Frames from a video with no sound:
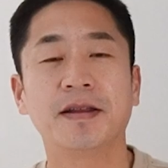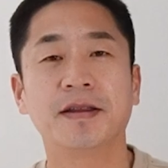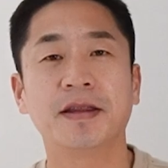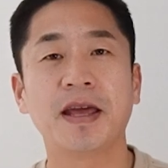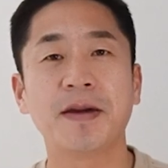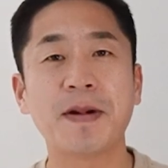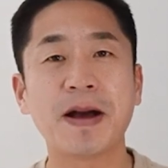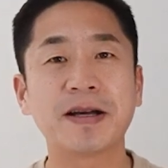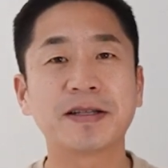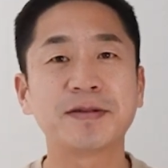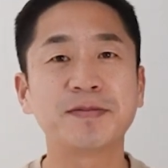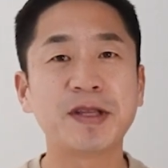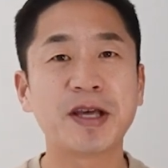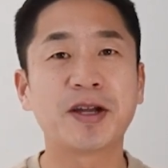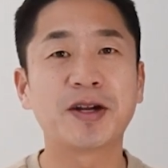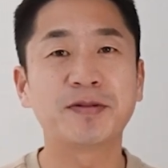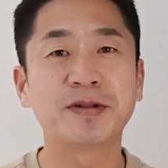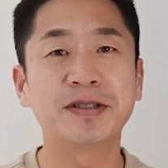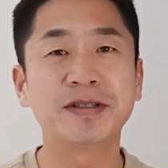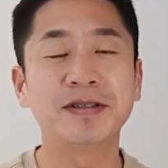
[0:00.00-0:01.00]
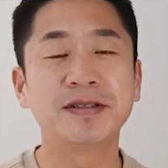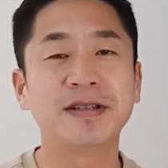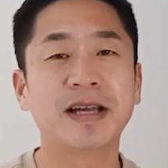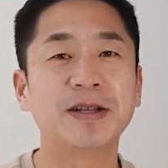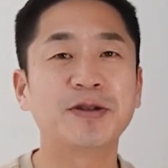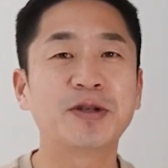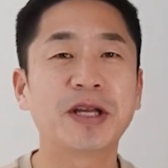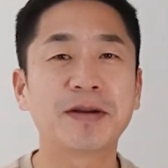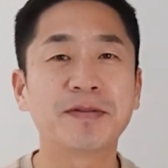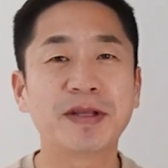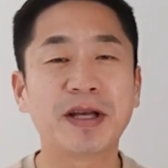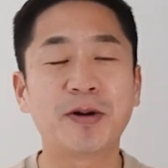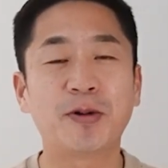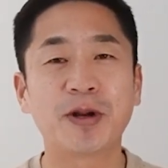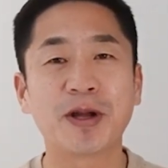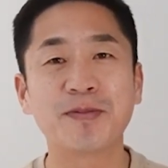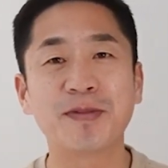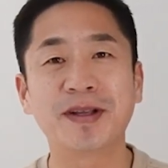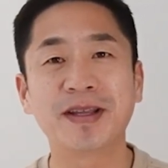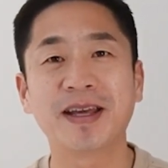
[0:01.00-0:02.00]
네, 반갑습니다 여러분, 안수장입니다.
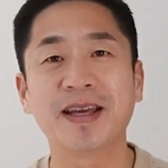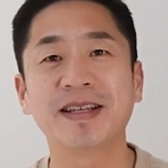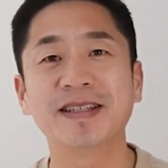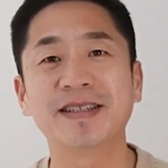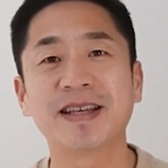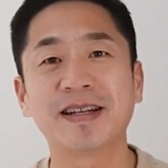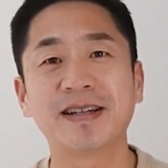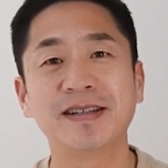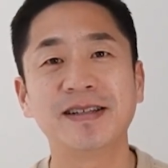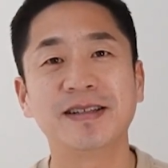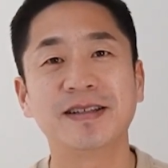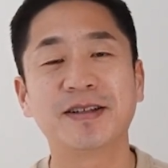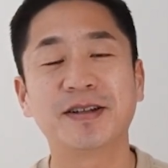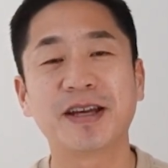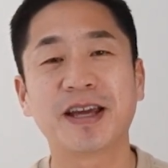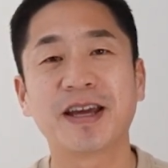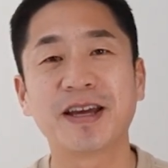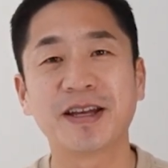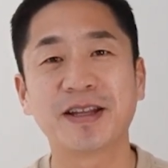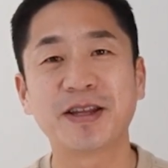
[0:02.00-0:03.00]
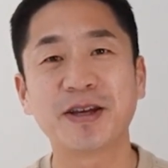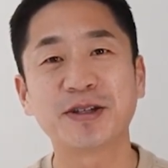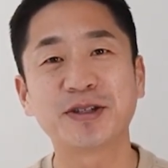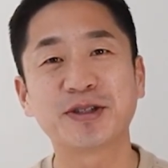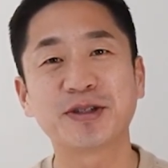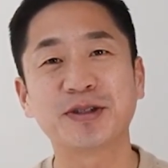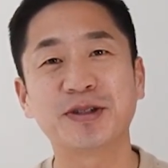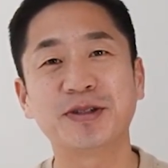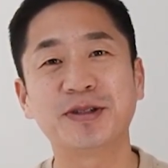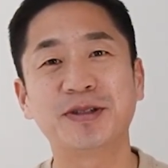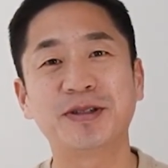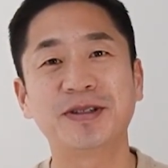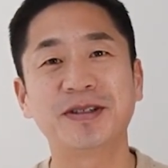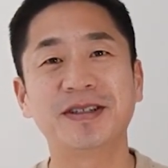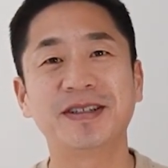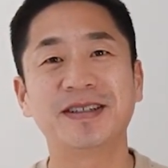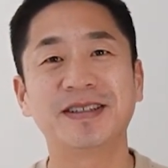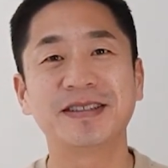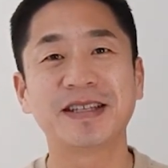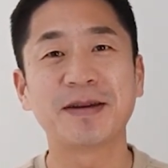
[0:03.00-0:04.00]
오랜만에 인사를 드리게 되었죠.
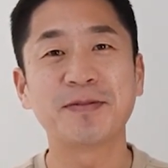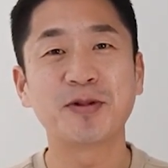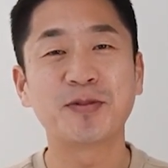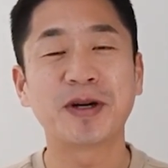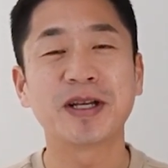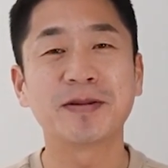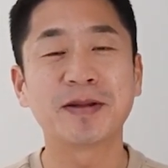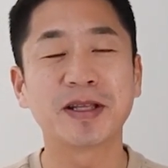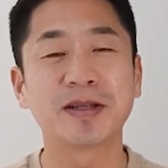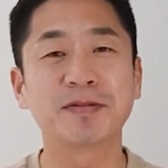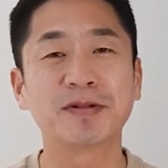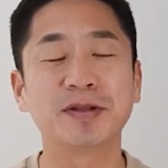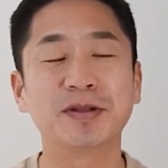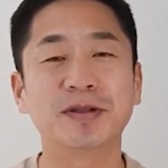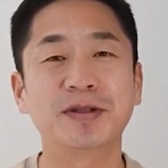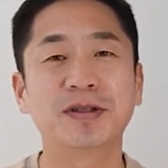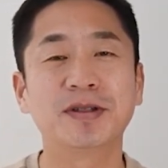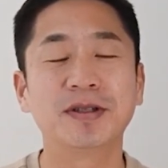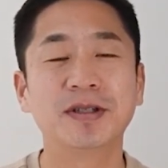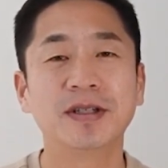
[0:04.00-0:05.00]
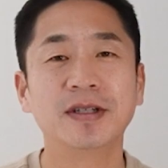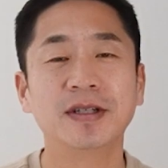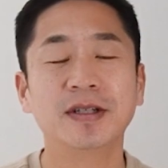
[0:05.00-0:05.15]
새해 복 많이 받으십시오.